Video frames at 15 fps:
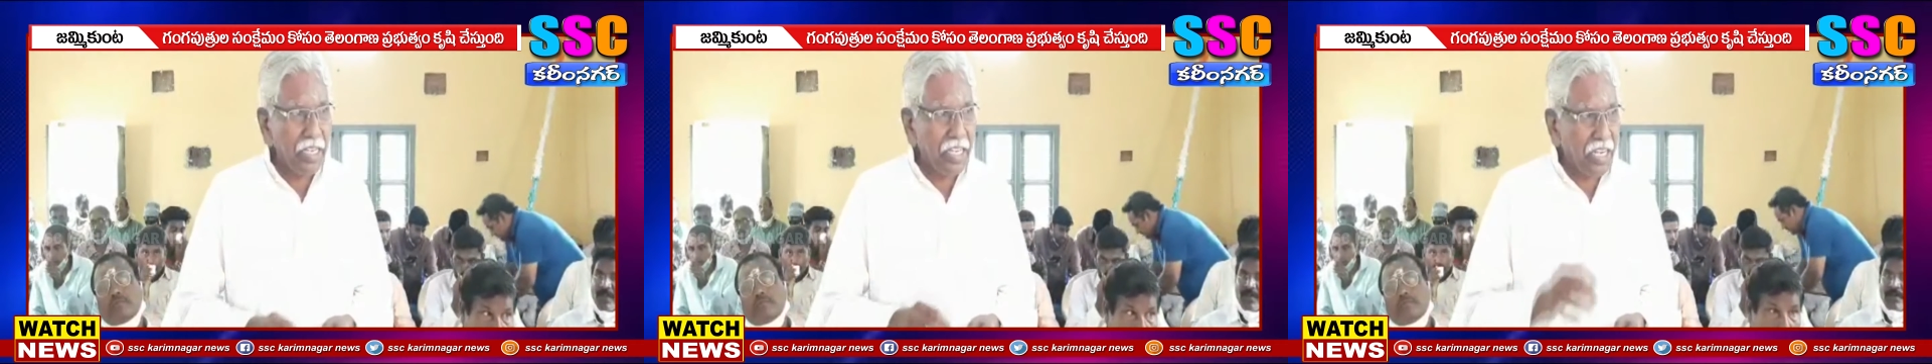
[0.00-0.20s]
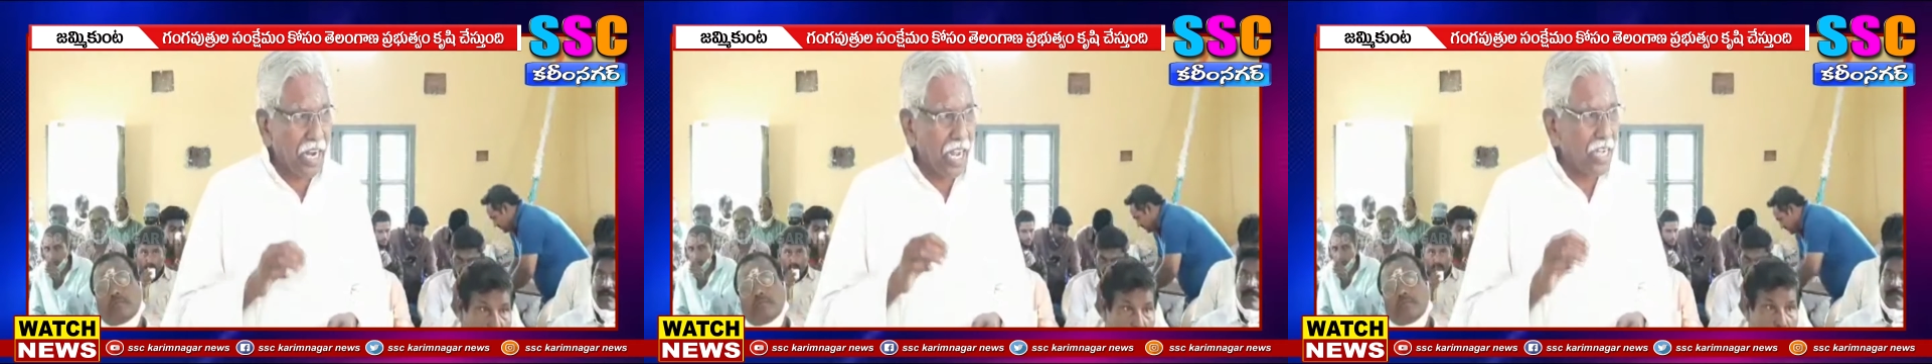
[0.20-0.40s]

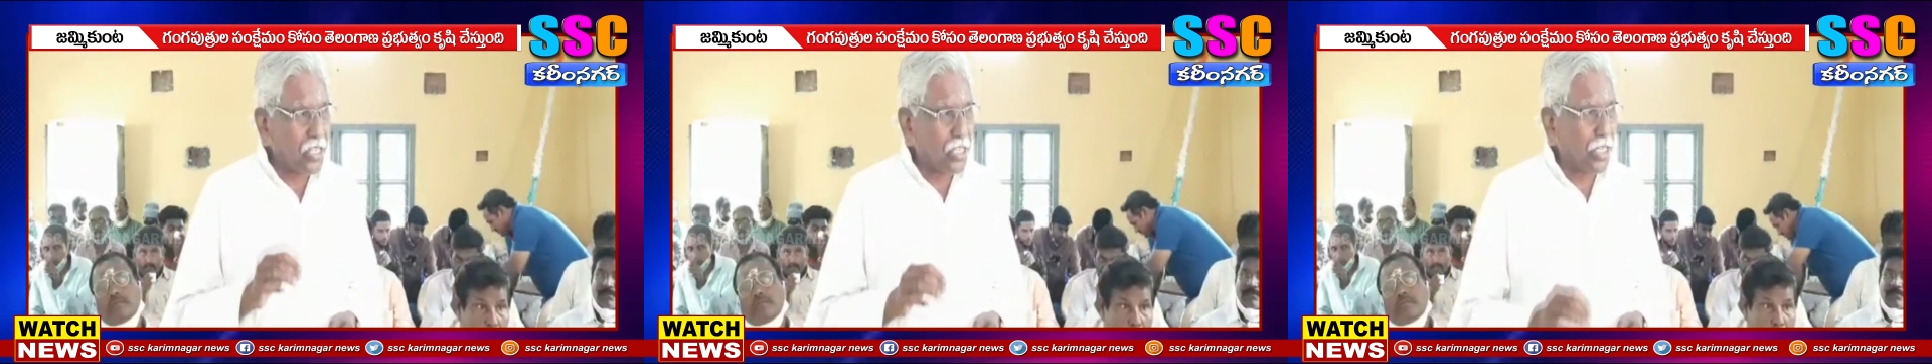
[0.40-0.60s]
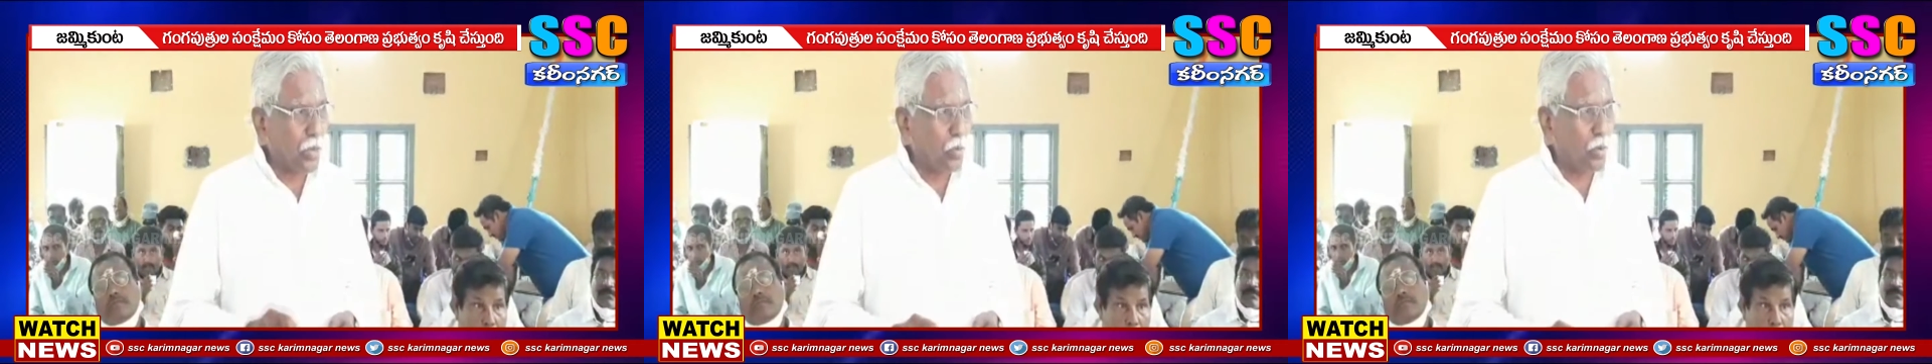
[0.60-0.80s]
ఈ
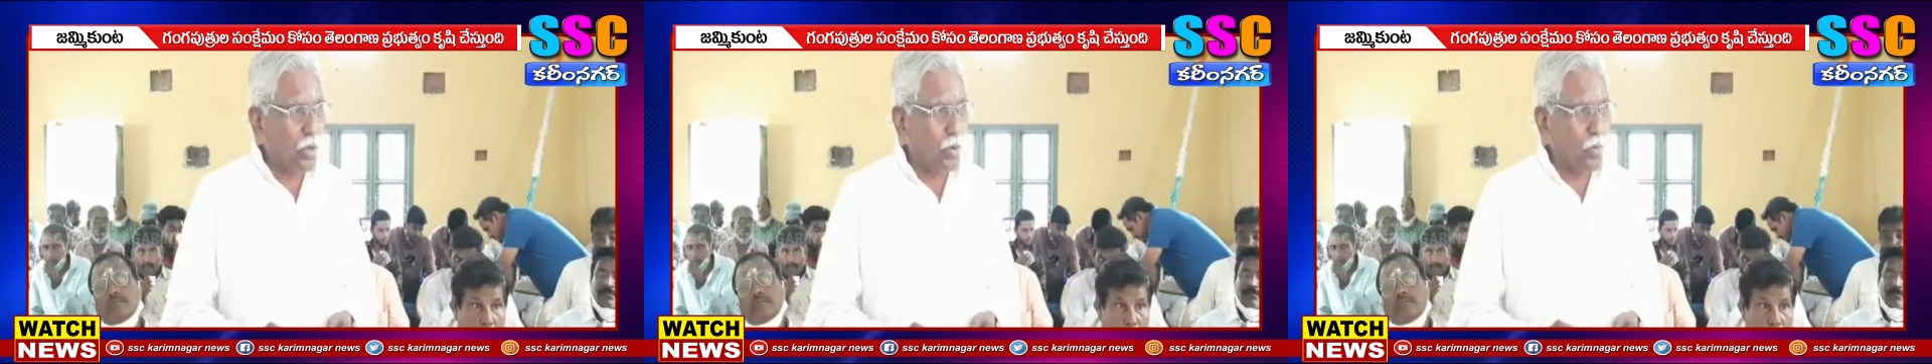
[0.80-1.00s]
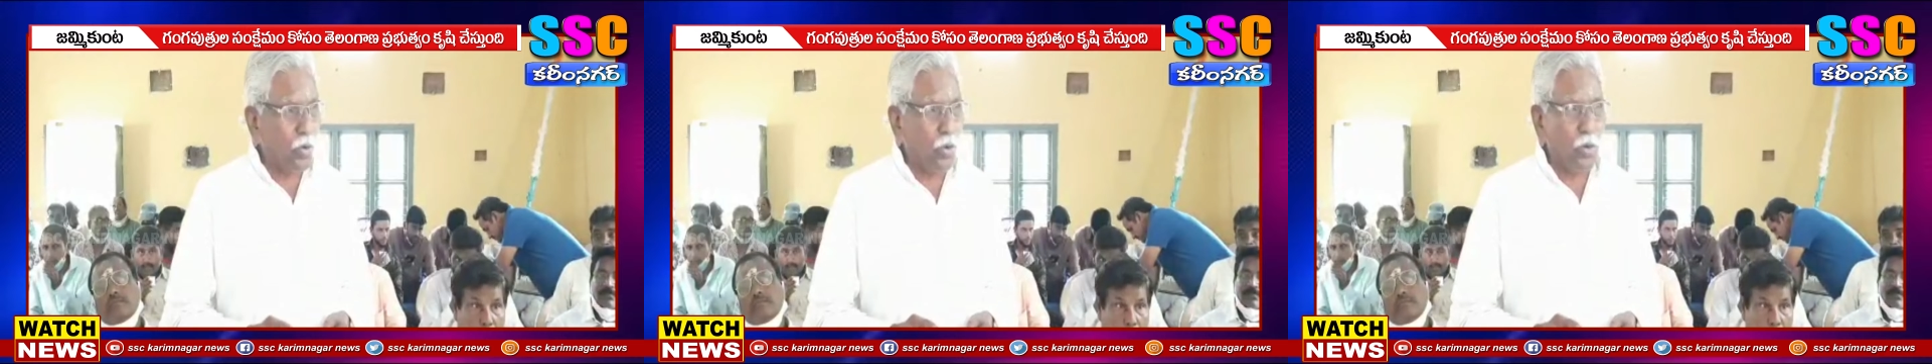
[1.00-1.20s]

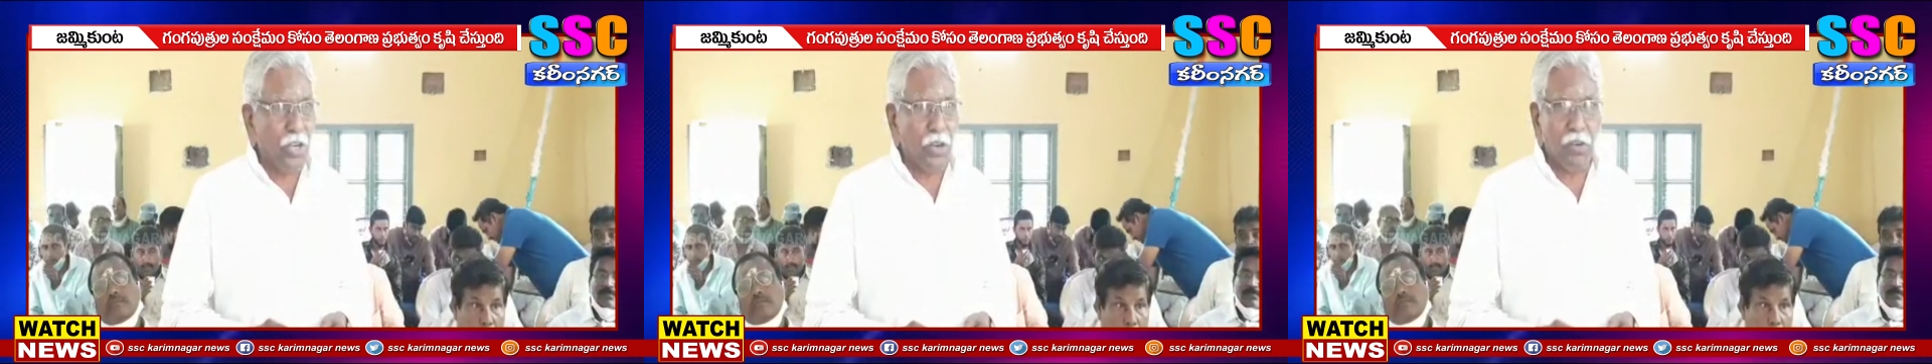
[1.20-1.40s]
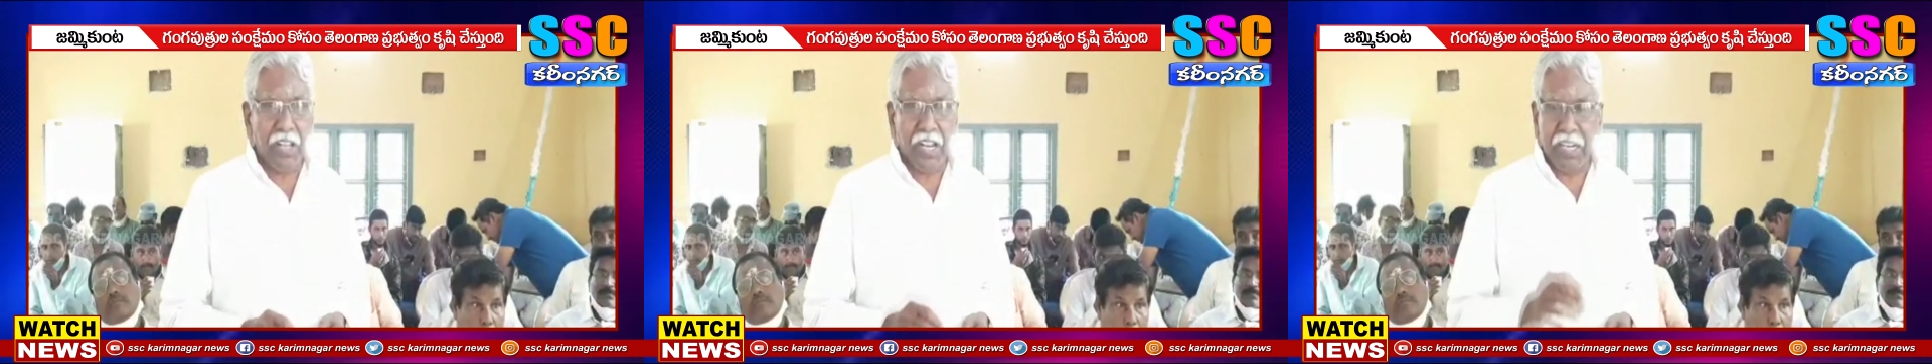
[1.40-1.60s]
రాష్ట్రంలో
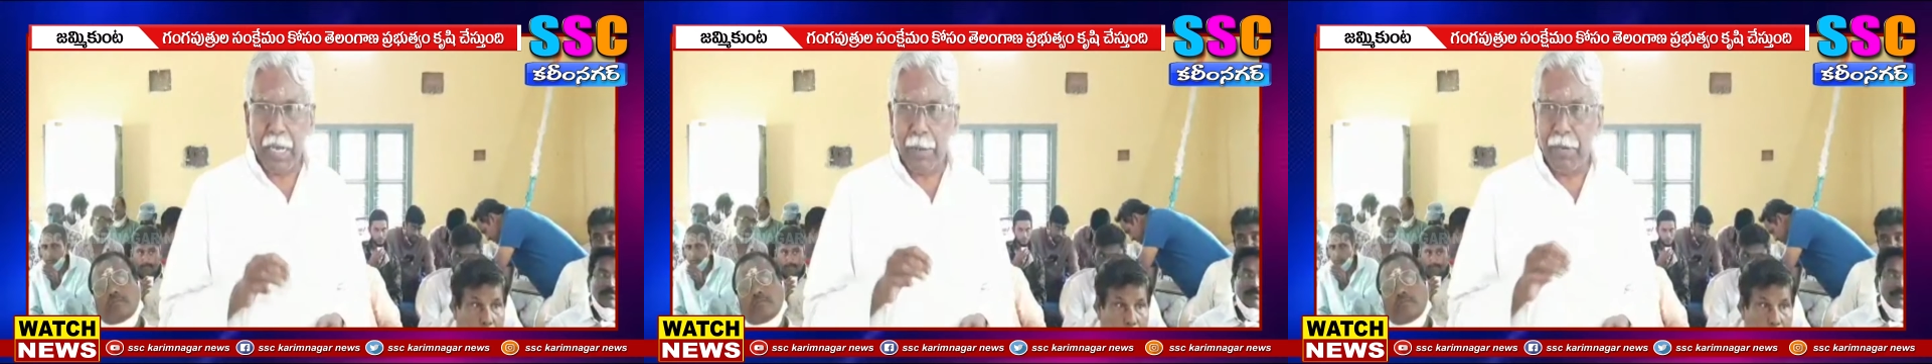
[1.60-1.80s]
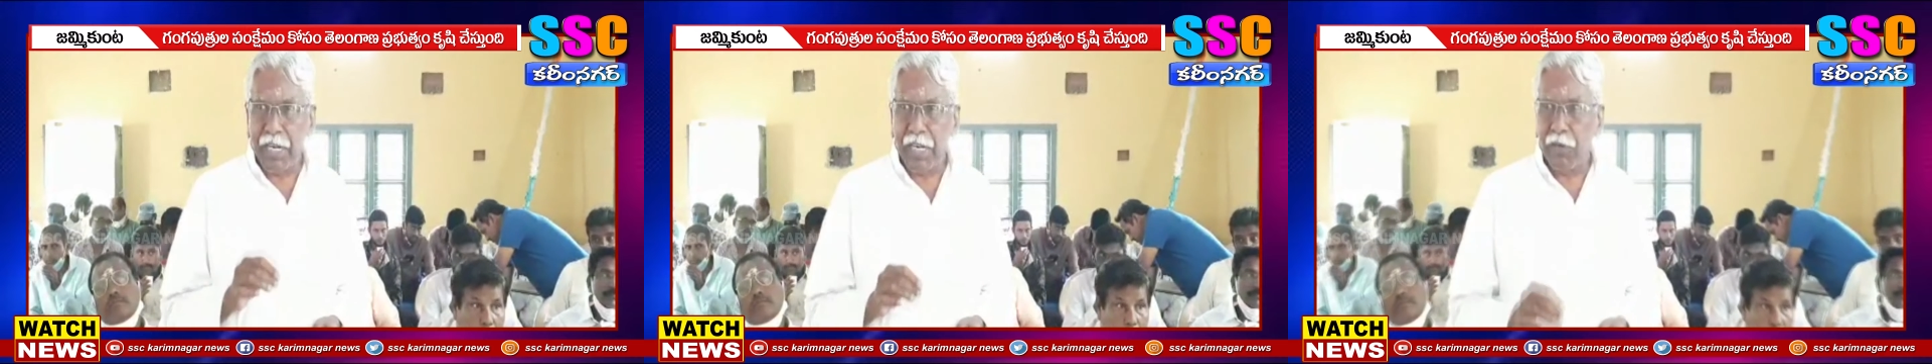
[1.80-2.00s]
ఉన్నటువంటి
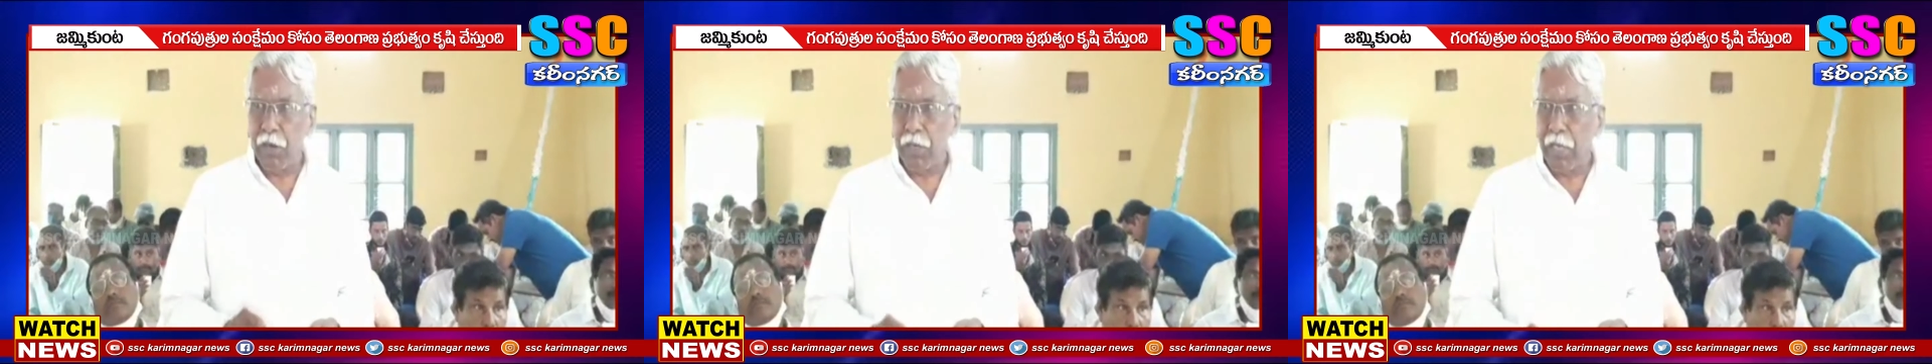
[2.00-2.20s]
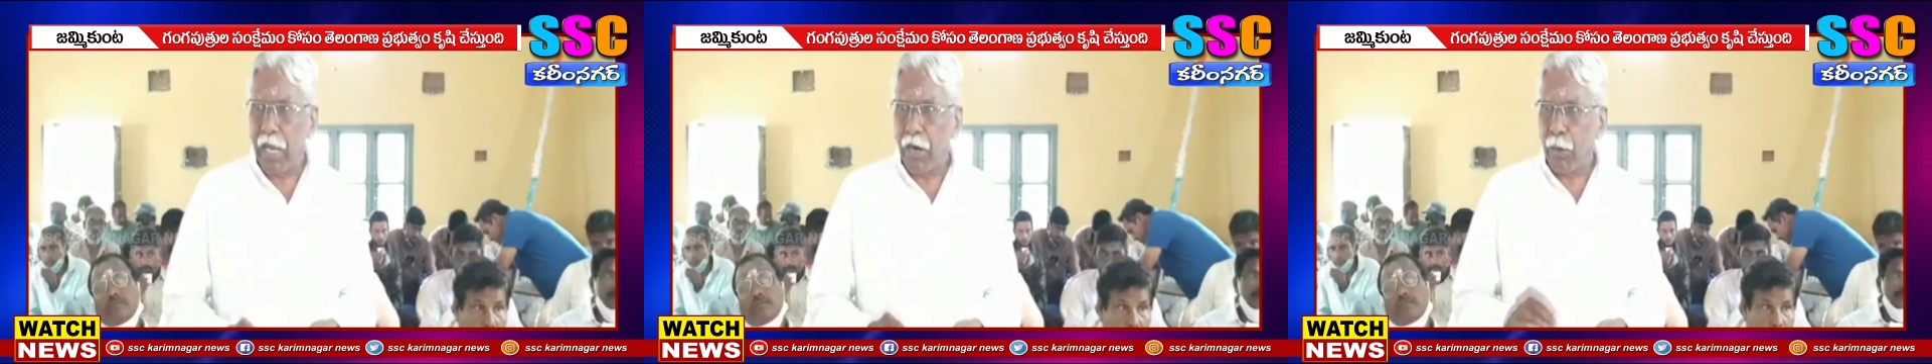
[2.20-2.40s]
వెనుకబడ్డ
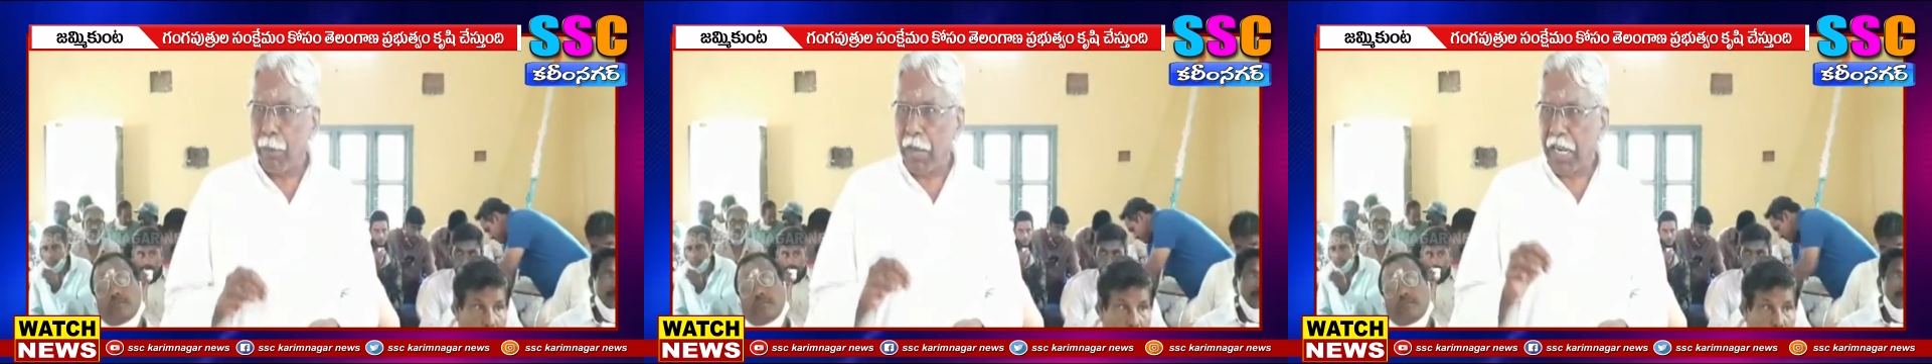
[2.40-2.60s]
వర్గాలు